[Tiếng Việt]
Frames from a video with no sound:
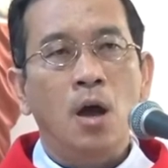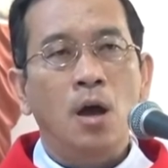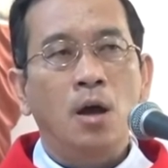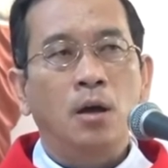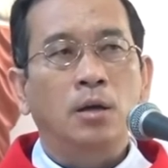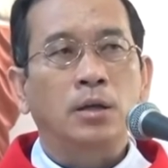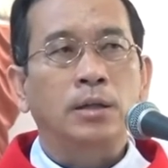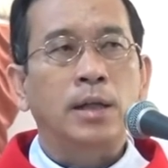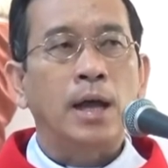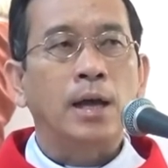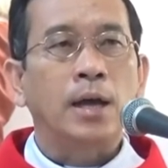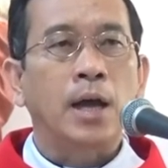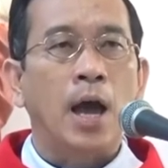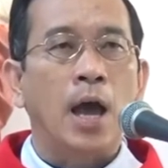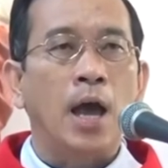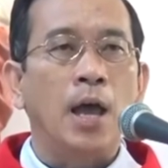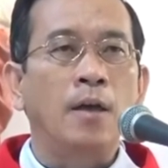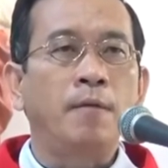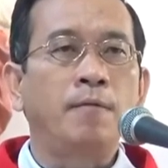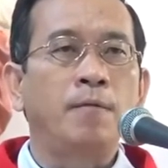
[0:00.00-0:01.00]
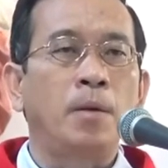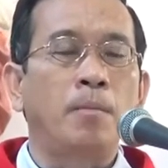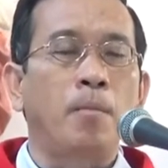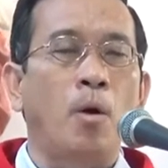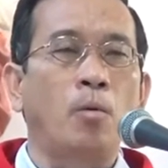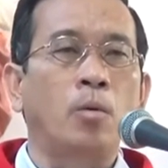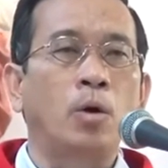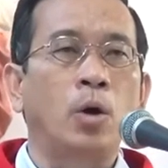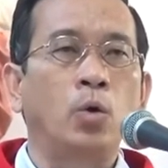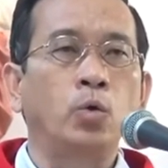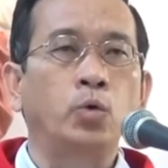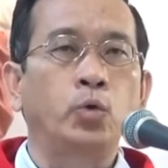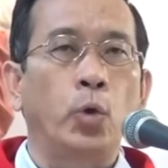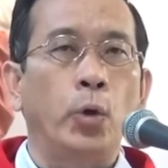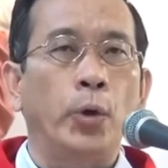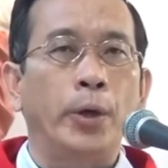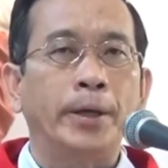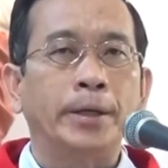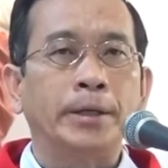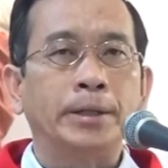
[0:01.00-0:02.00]
người ta kể về một câu
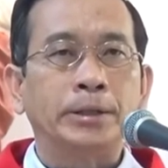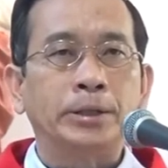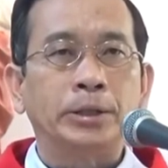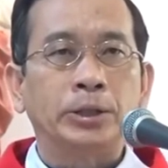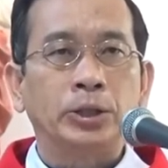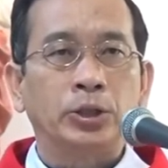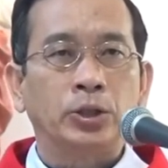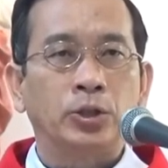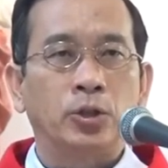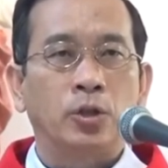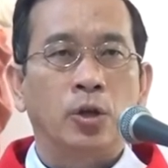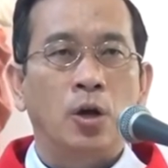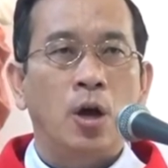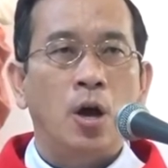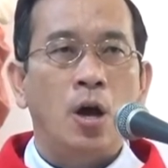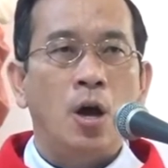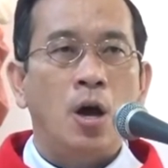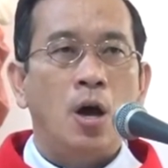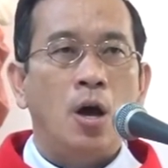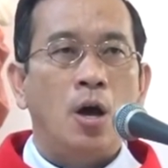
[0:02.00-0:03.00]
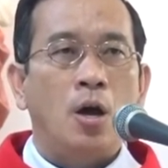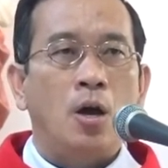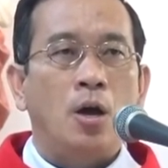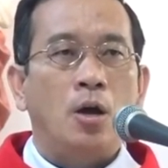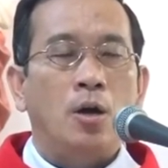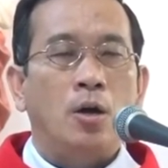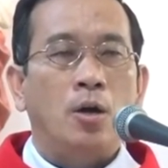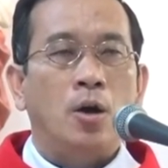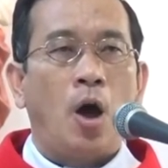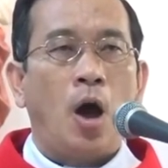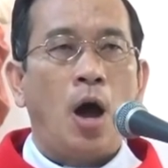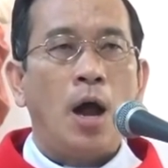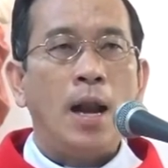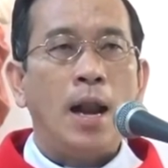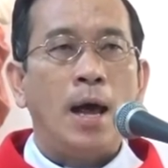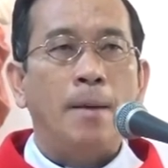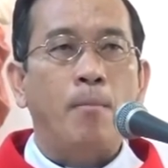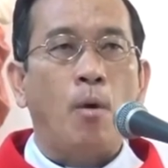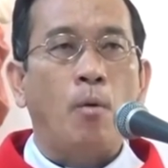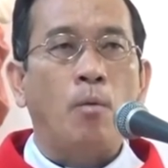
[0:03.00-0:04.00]
chuyện đó
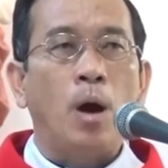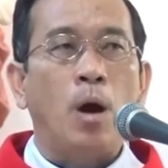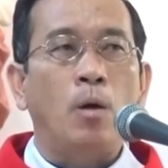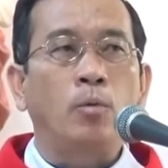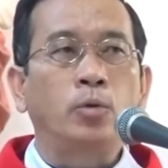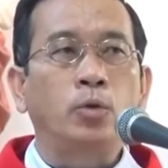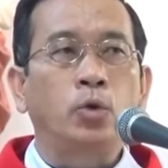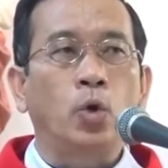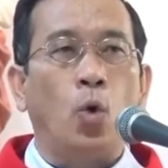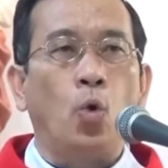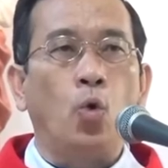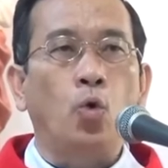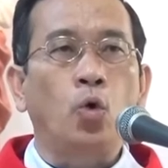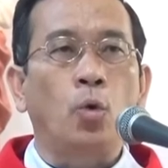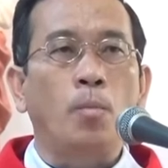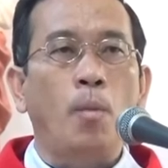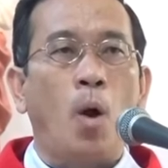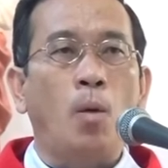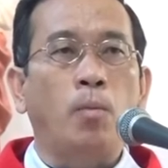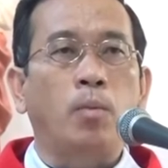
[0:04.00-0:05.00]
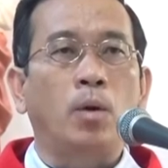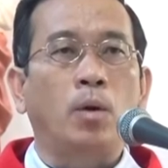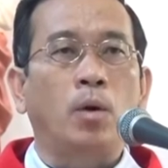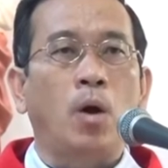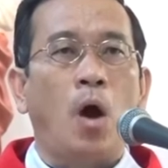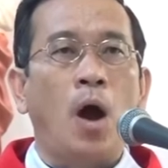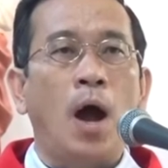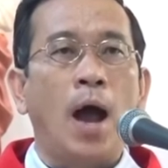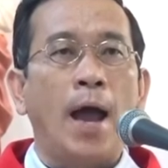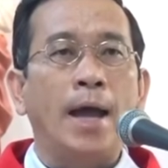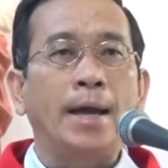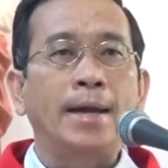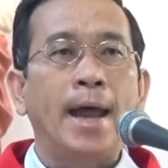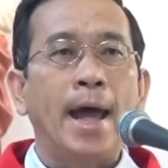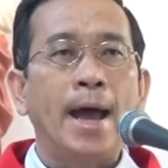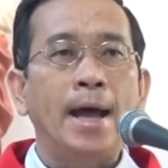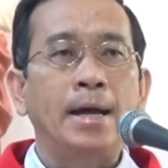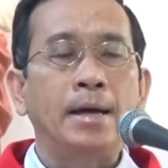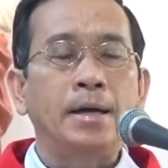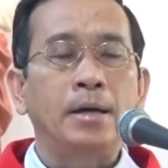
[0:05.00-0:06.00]
là một ông chủ của một ngọn hải
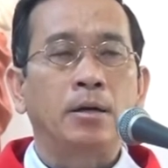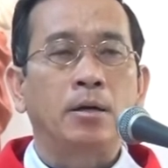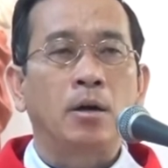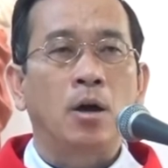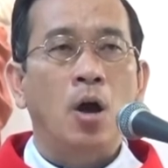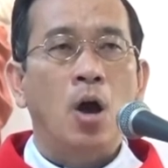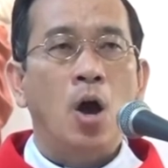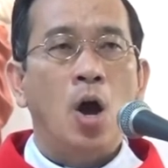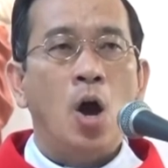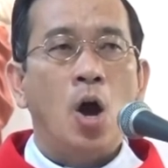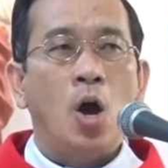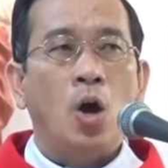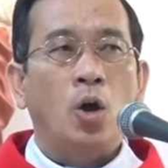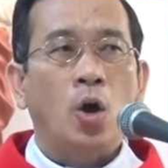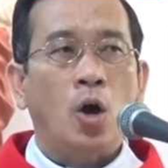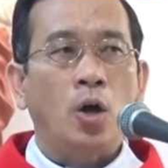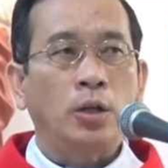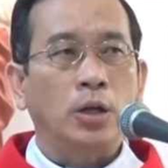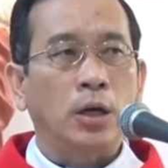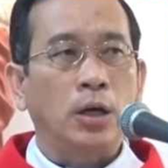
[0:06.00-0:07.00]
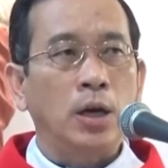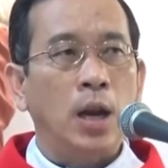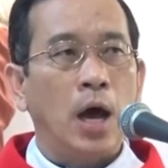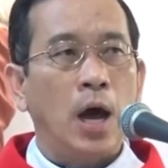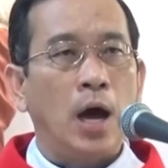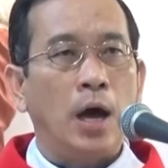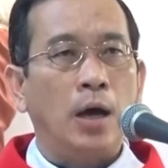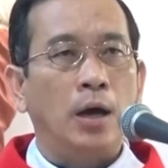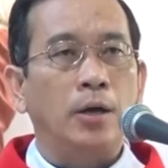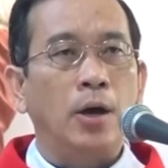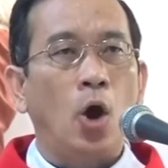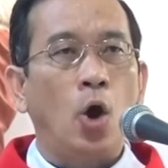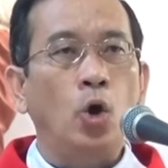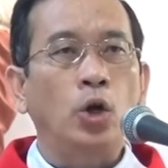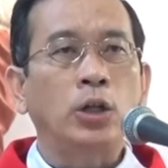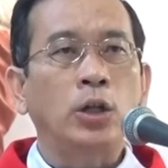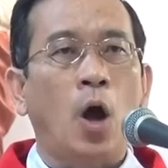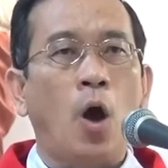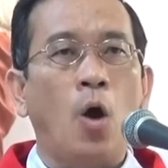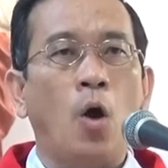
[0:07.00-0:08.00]
đăng có những lời
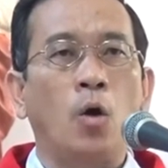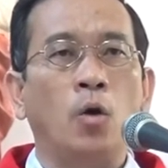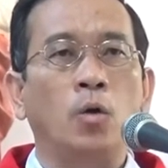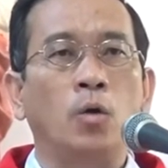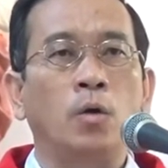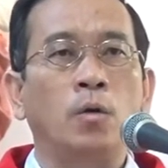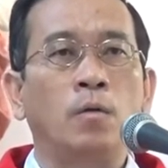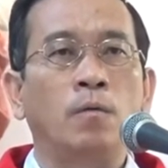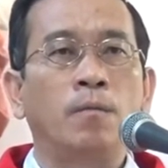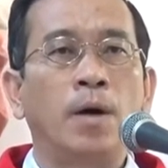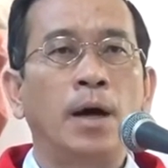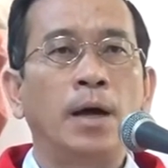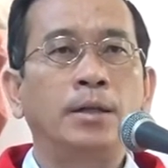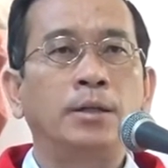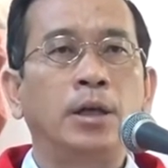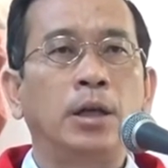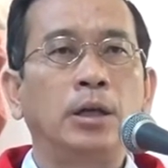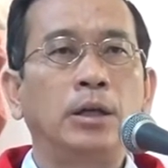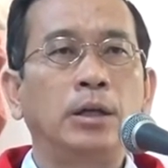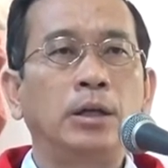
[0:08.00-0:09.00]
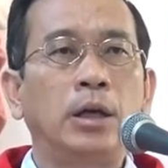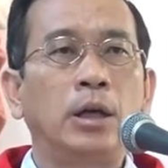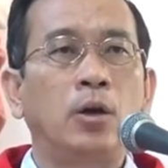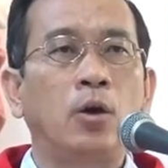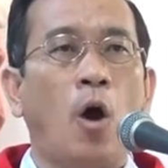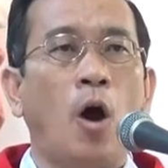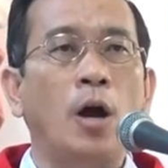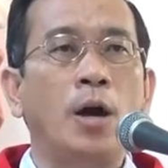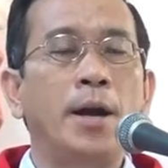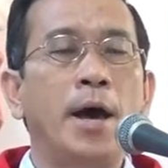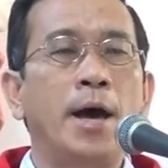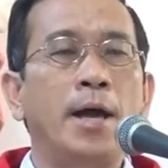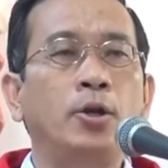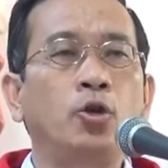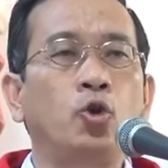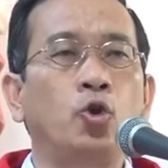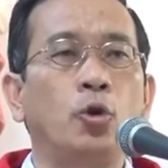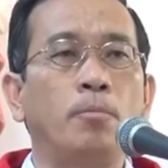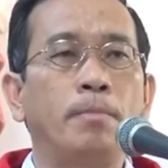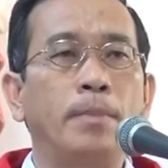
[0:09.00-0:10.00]
đối thoại với chính cái ngọn
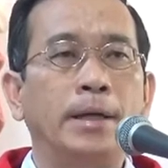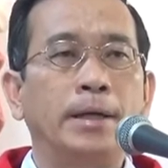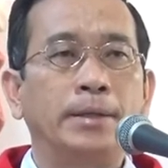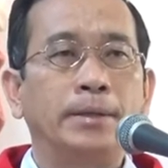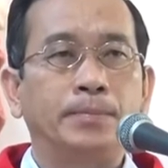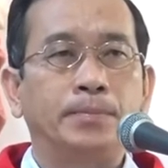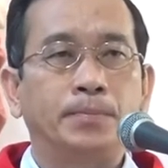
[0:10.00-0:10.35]
nến của mình